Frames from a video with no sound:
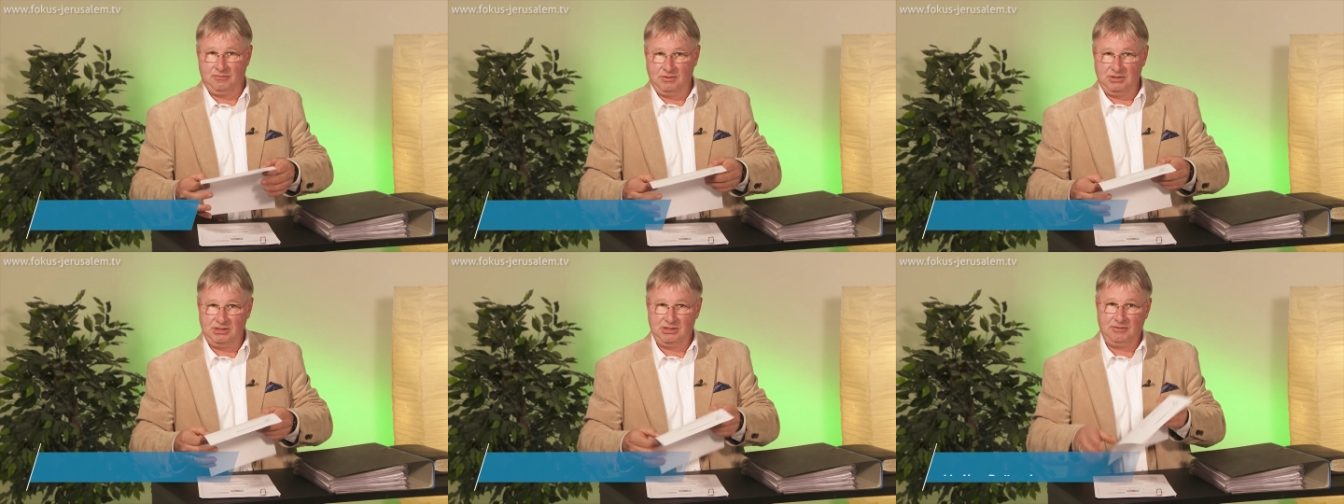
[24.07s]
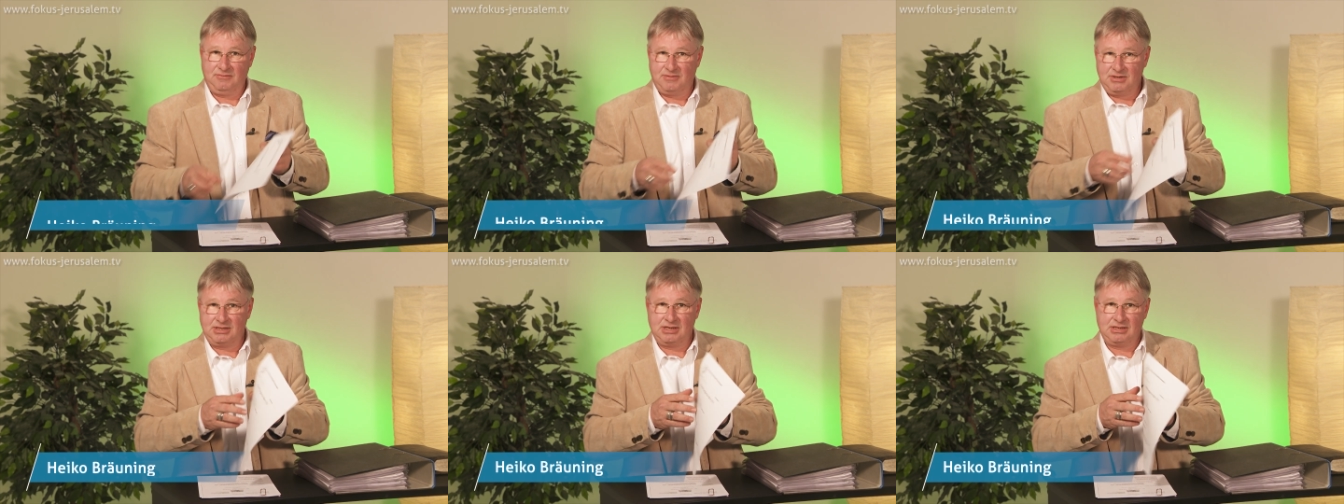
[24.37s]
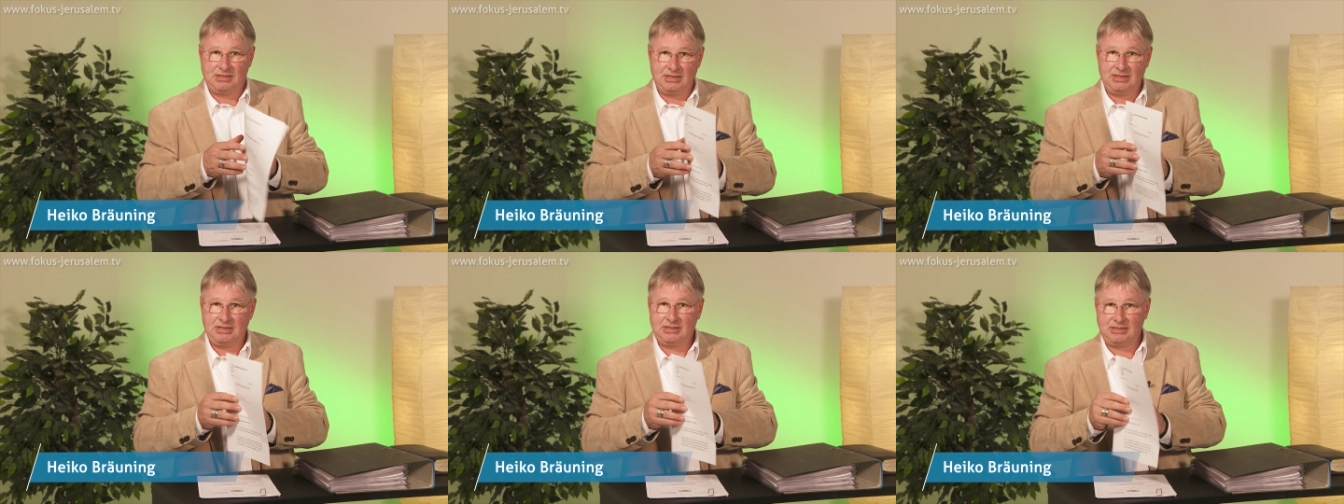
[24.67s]
Wissen Sie, was
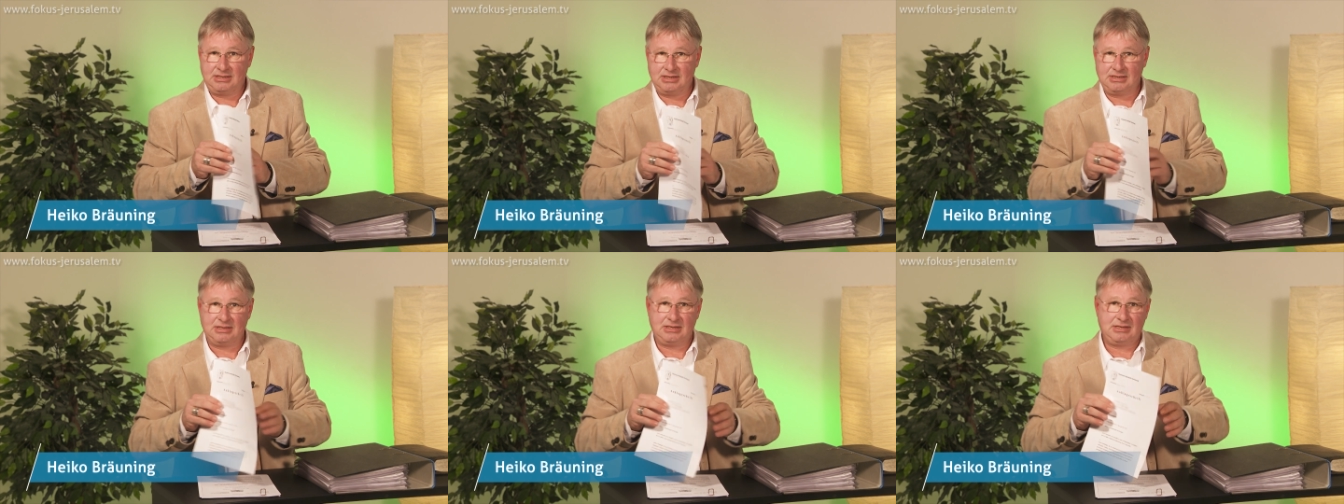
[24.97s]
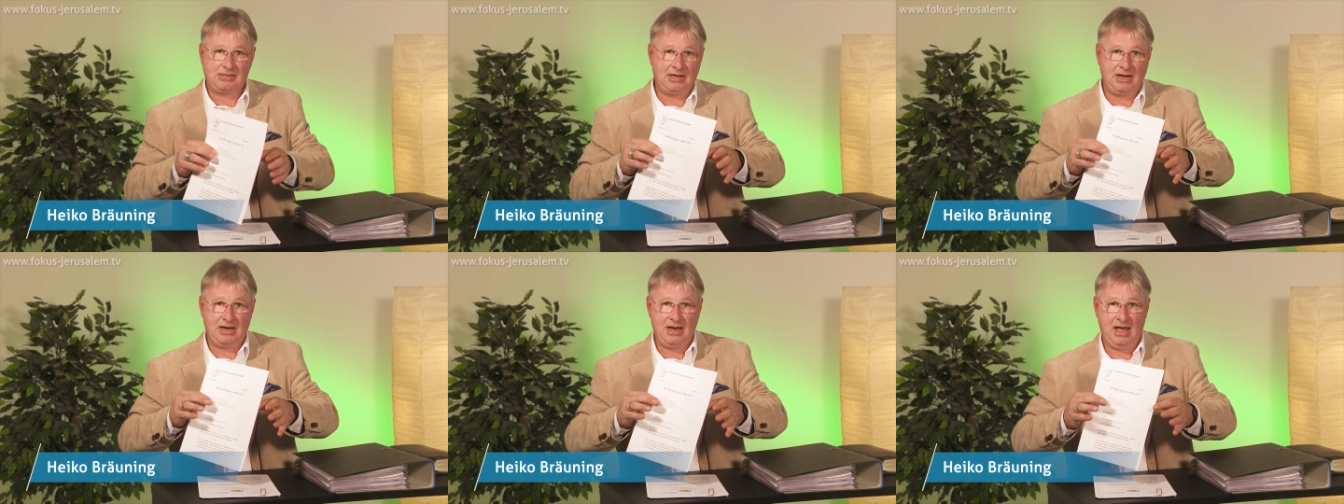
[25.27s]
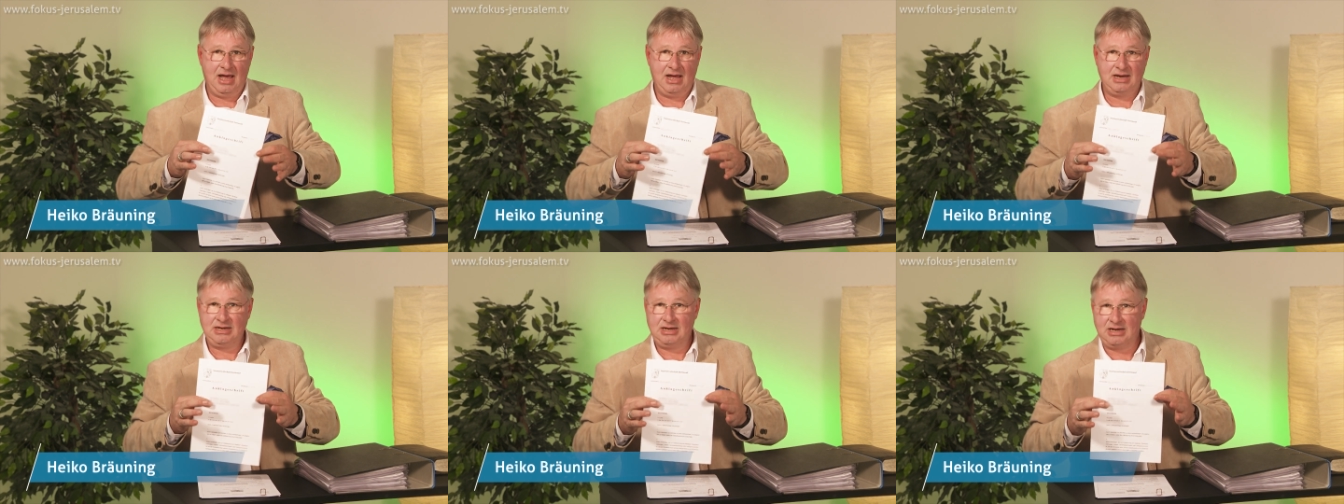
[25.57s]
das ist? Das ist
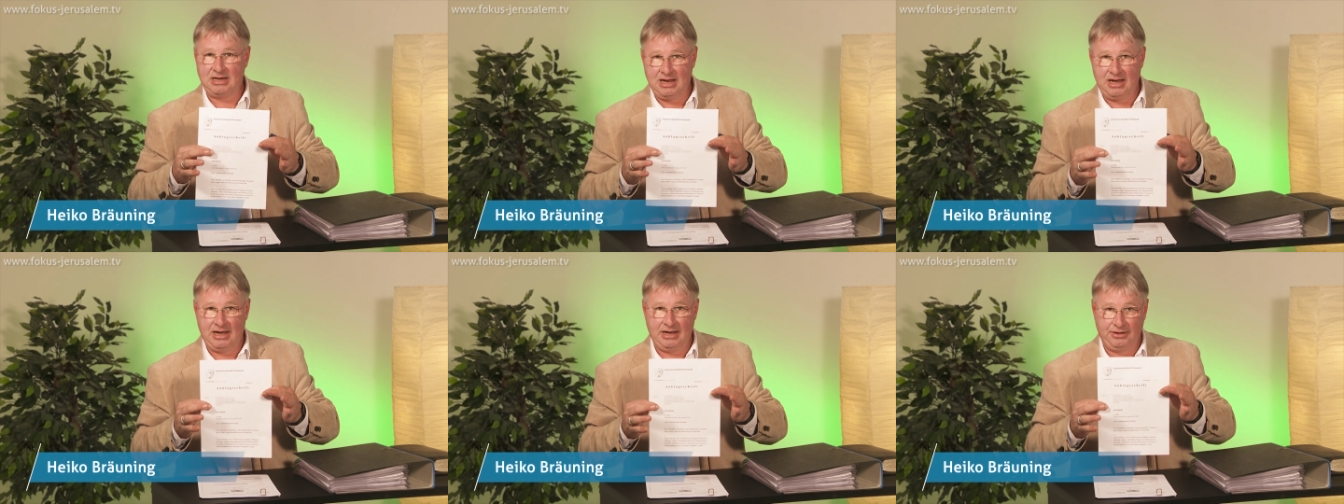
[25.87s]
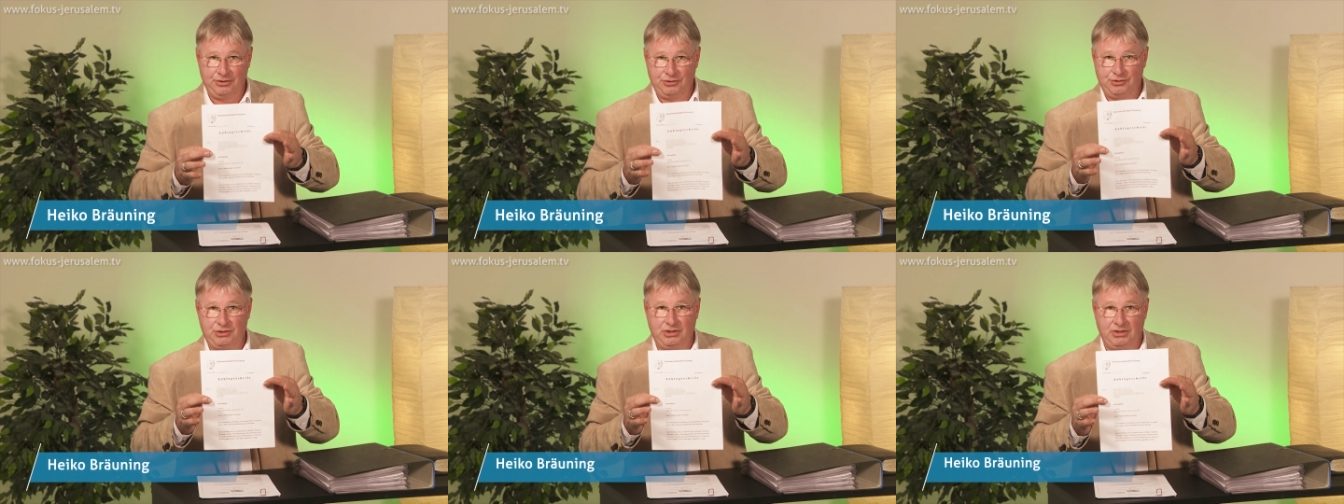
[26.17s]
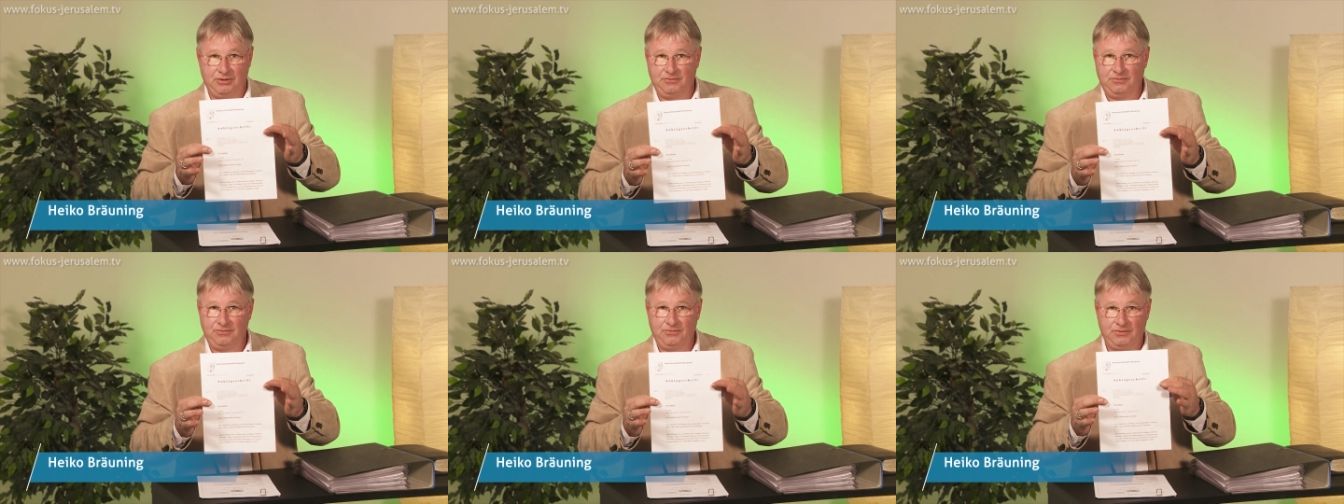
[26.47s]
eine
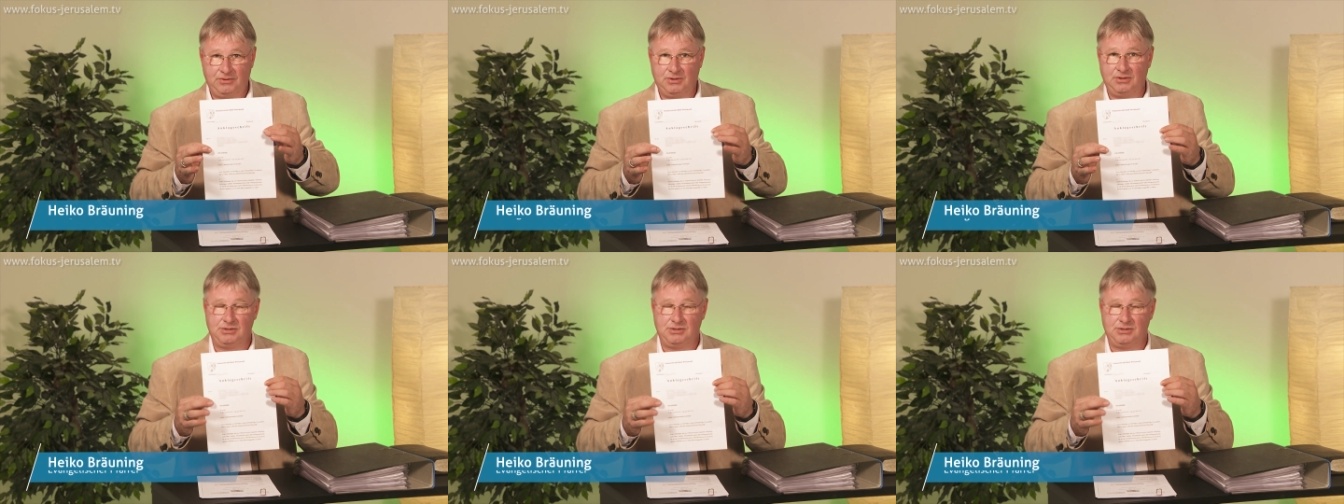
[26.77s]
Anklageschrift.